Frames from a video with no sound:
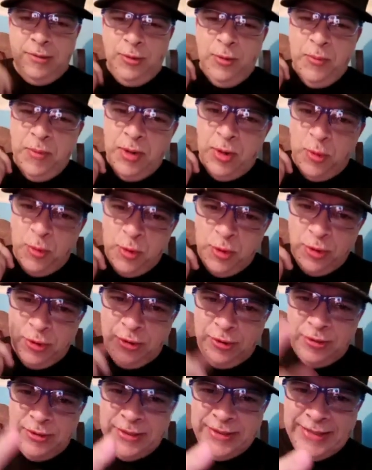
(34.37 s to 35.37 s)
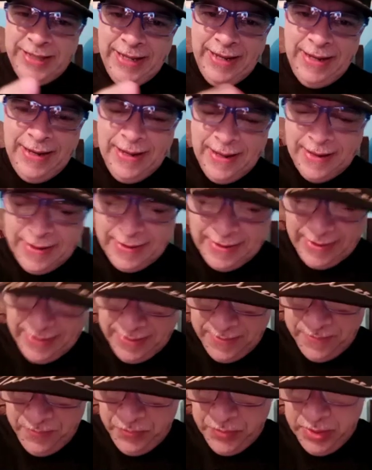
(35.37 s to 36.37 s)
número uno de
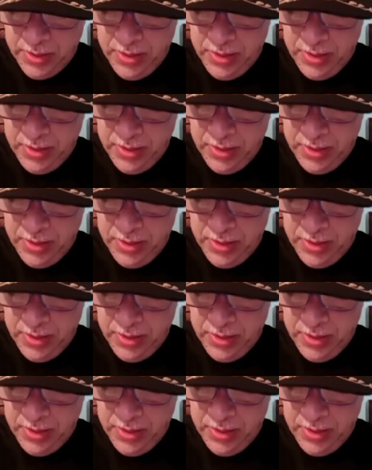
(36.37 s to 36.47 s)
red